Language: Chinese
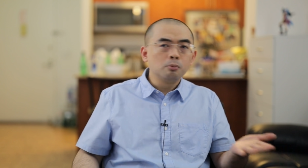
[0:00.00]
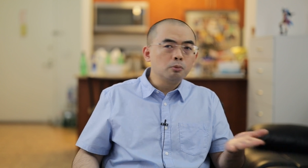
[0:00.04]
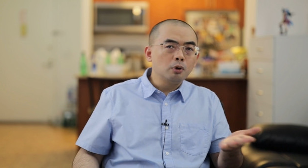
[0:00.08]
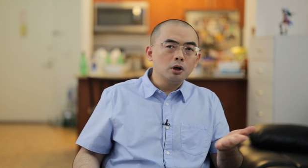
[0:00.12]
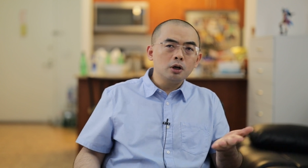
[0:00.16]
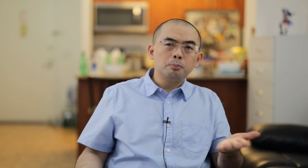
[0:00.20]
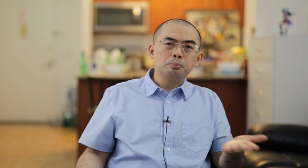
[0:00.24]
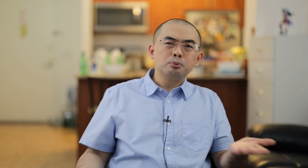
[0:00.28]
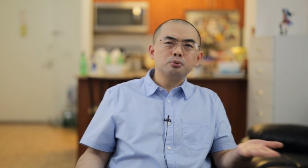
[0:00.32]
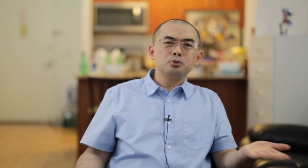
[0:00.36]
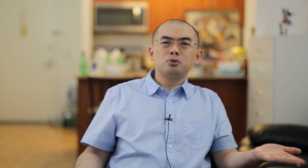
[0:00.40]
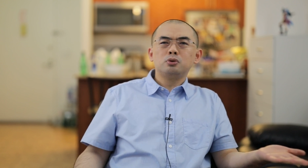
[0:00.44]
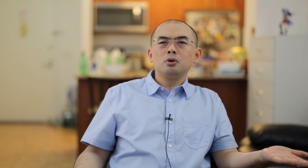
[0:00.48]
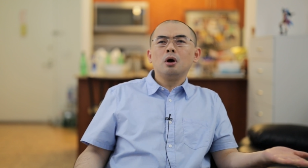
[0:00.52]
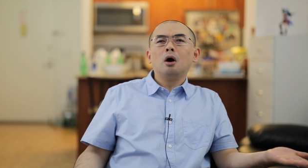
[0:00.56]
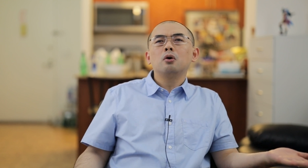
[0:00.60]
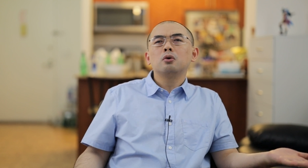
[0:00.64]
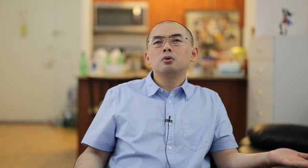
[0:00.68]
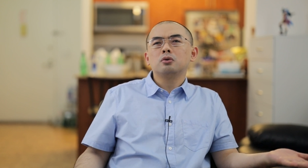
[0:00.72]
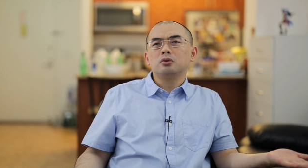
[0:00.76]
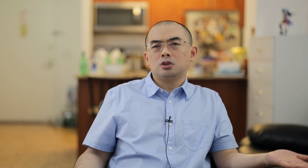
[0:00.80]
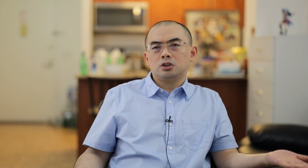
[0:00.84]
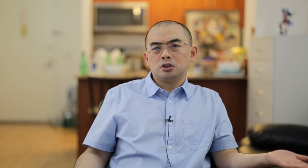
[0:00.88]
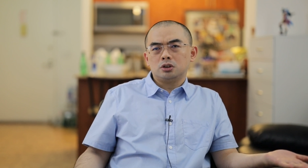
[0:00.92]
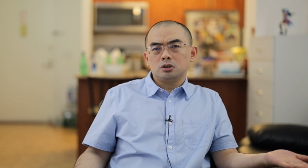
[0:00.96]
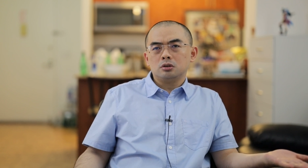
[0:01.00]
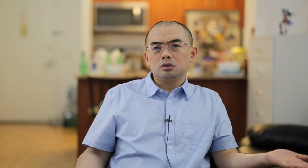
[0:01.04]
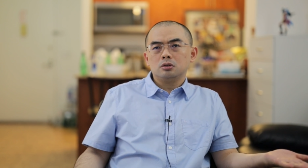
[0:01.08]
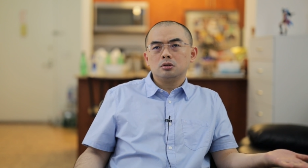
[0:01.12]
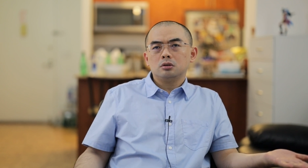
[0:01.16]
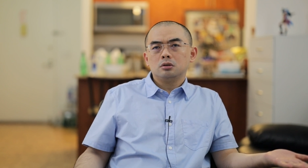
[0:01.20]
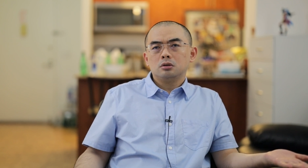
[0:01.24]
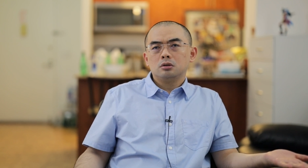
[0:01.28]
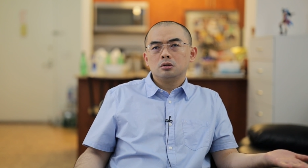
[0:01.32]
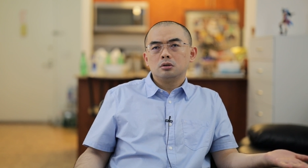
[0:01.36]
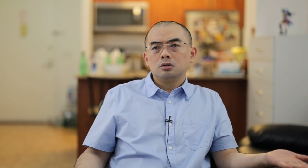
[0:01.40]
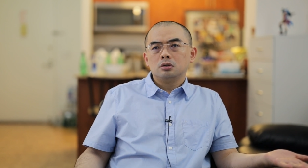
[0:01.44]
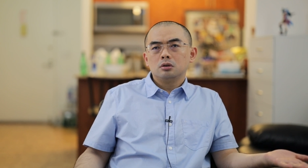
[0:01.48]
我也不需要律师，
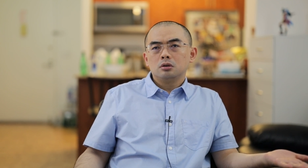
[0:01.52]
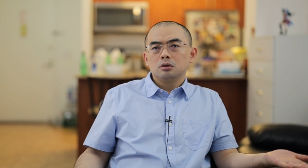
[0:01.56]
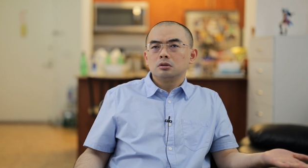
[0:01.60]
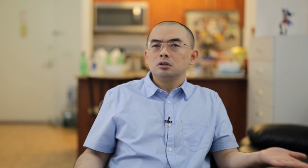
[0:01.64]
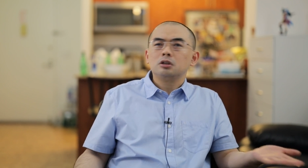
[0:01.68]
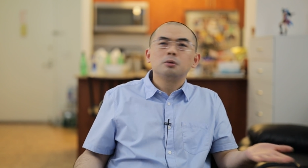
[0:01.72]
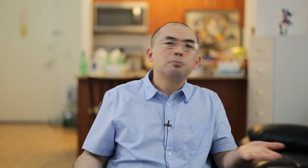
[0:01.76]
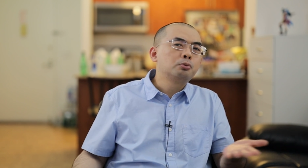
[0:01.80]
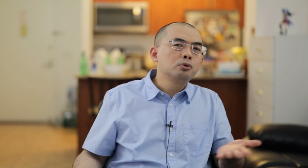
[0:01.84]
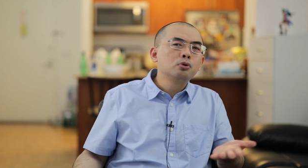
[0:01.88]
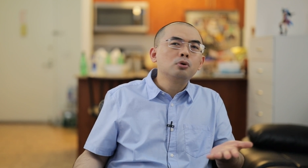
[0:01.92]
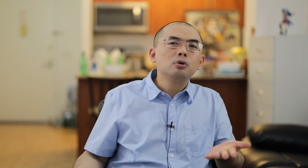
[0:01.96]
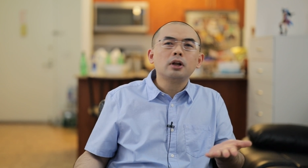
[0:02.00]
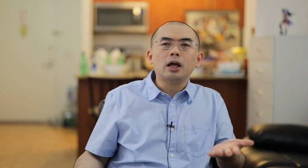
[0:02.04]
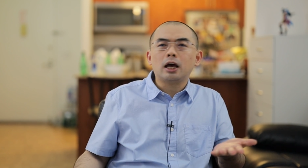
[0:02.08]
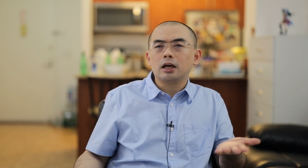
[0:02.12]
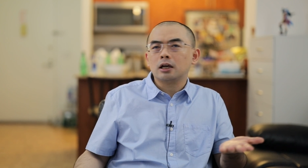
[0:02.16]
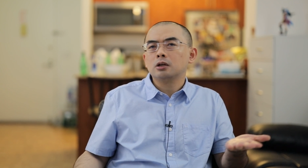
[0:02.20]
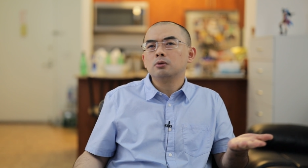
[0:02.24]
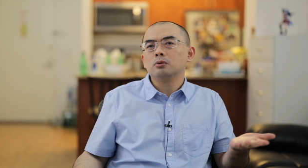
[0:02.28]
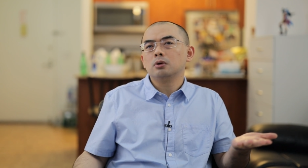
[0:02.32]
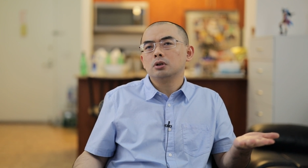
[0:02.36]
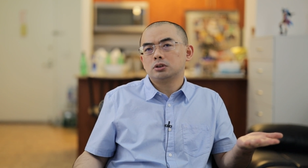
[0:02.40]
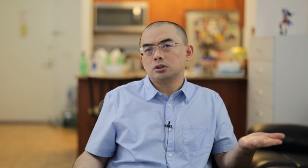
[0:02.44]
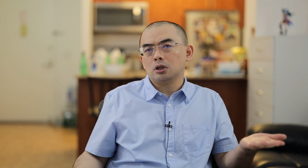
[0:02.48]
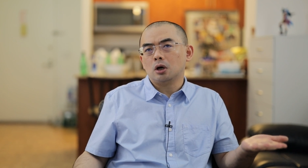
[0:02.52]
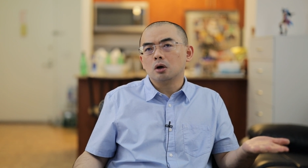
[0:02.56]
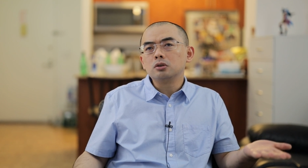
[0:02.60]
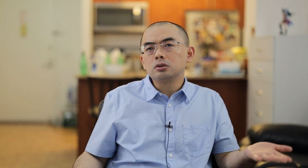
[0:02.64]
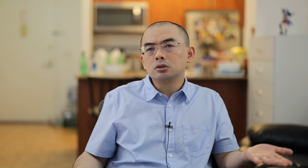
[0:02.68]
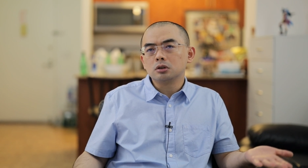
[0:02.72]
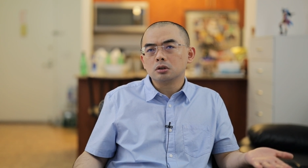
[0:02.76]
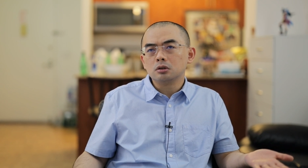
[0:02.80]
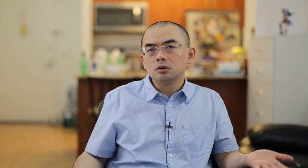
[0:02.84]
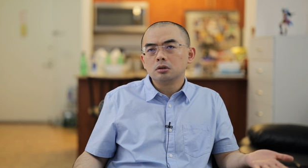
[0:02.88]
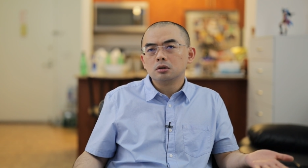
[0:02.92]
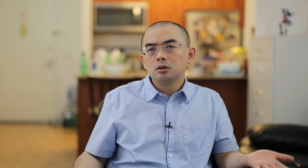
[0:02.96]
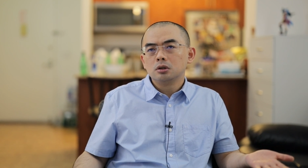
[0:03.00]
你不用来跟我矫
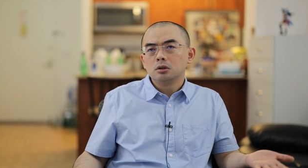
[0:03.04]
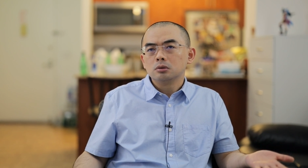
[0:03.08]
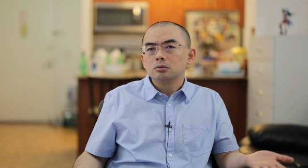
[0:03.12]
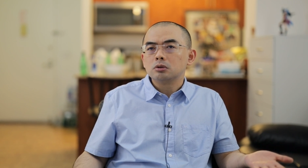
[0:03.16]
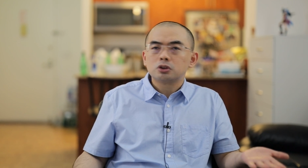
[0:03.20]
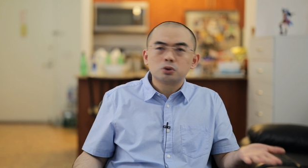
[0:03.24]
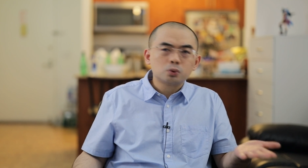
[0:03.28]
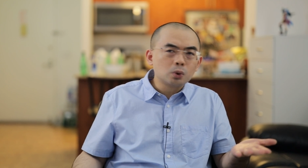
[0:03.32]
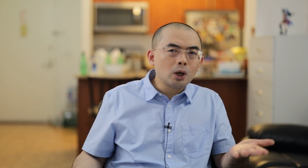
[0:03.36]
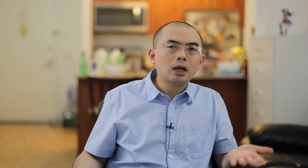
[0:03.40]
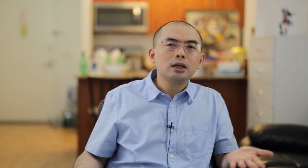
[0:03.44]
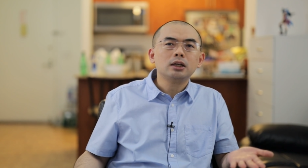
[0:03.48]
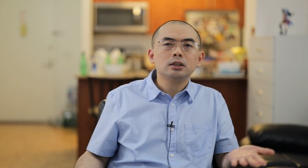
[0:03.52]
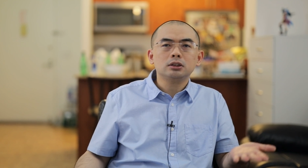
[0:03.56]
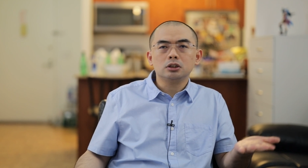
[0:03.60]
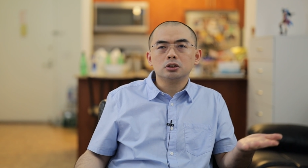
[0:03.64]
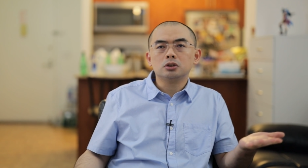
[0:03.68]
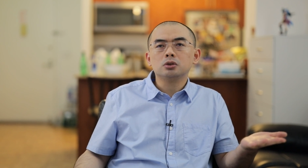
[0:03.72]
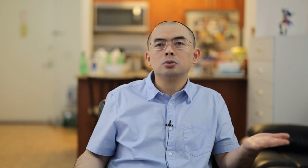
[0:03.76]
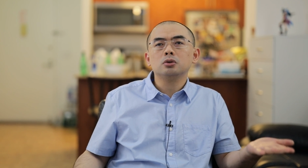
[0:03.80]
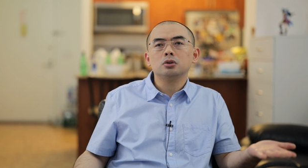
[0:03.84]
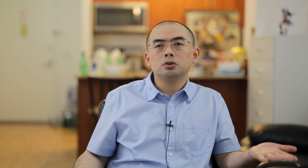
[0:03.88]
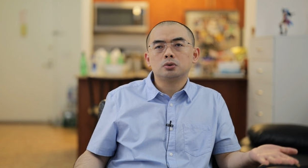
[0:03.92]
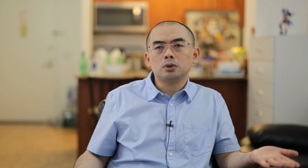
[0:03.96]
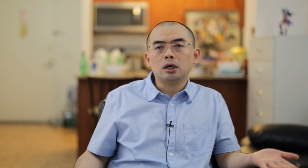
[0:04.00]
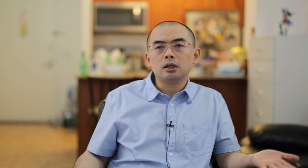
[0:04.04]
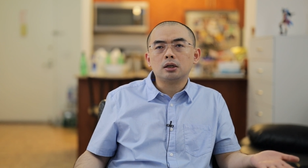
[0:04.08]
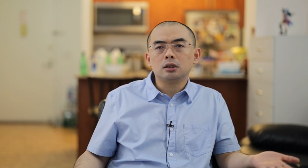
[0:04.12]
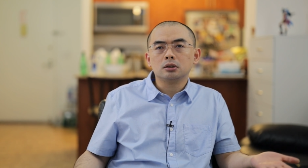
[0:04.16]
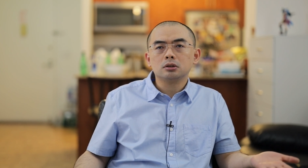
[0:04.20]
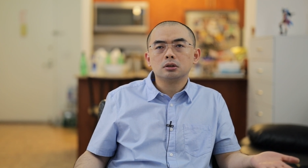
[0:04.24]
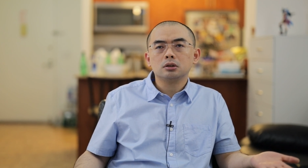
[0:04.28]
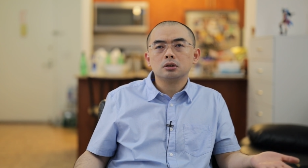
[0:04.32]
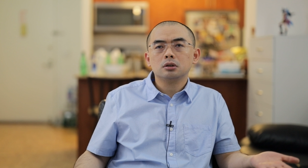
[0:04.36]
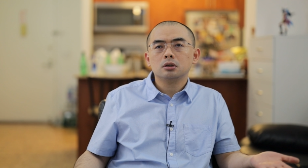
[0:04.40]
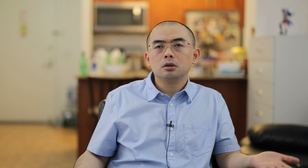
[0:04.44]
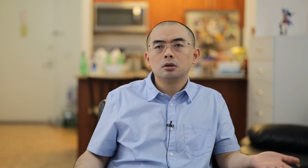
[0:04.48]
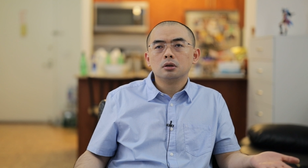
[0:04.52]
情，我抓了你就是抓了
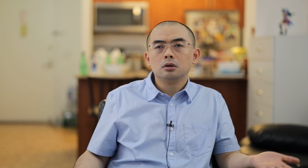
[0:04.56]
你。